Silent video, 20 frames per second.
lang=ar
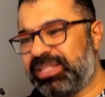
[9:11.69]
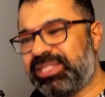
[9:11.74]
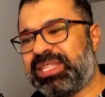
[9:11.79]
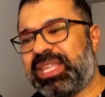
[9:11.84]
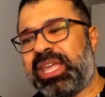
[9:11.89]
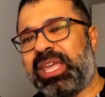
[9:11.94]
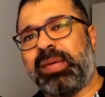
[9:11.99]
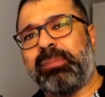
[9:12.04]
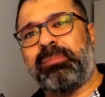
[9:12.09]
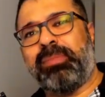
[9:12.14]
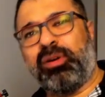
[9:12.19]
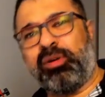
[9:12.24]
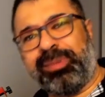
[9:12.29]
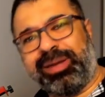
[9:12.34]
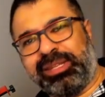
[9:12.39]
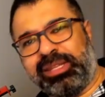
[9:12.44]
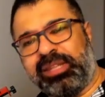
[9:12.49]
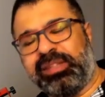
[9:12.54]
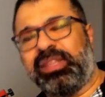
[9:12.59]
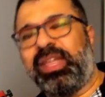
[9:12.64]
استخبى
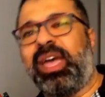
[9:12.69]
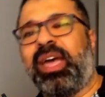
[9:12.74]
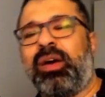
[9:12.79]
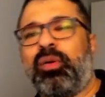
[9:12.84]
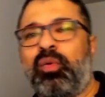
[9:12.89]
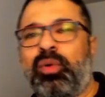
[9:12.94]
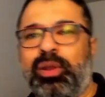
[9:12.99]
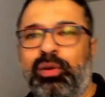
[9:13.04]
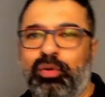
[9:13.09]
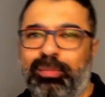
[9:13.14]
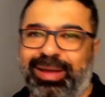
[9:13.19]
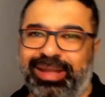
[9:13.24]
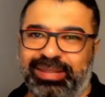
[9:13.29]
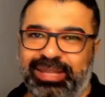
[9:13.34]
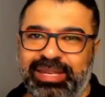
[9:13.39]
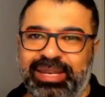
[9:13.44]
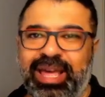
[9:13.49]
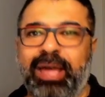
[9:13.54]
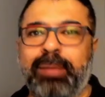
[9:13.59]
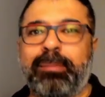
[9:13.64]
وبعدين تحول
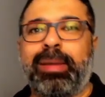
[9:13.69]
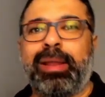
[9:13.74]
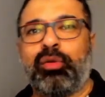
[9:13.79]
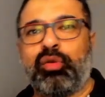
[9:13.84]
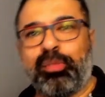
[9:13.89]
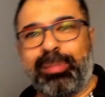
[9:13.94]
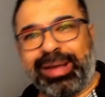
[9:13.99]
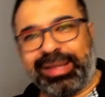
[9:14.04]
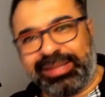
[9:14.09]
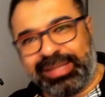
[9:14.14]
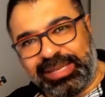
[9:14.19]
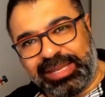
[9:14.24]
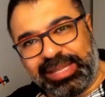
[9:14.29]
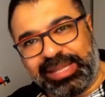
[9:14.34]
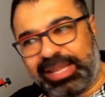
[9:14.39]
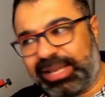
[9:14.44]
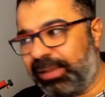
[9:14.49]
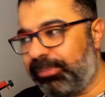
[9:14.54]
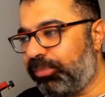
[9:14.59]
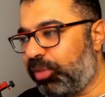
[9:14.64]
وبعدين عمل وبعدين
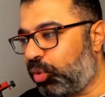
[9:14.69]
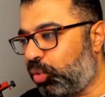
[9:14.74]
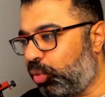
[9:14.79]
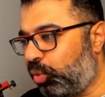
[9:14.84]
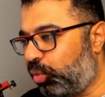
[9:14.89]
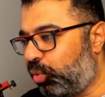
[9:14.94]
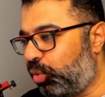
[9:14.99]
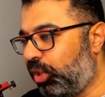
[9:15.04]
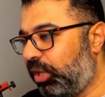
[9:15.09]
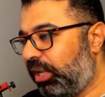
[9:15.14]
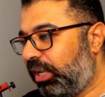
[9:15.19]
الكلام ده كله